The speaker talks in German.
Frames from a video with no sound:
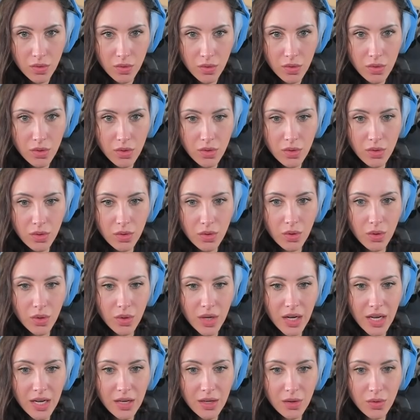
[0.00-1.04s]
oh, oh,
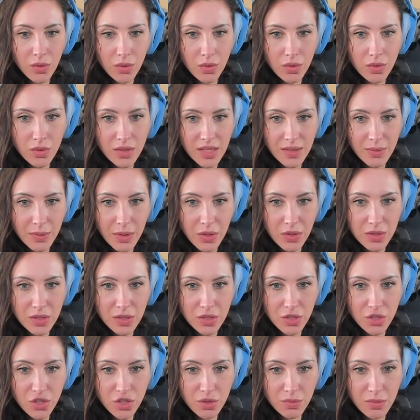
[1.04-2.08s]
hallo. Dann brauche ich den
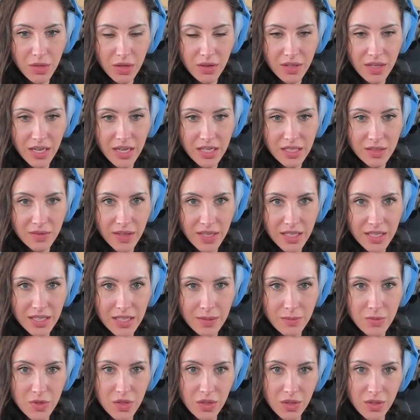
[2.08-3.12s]
Schirm ja auch gar nicht
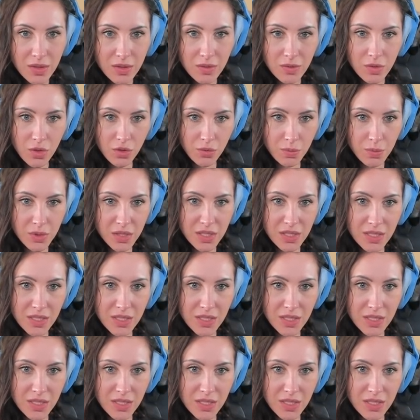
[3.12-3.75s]
wegnehmen. So, juckt mich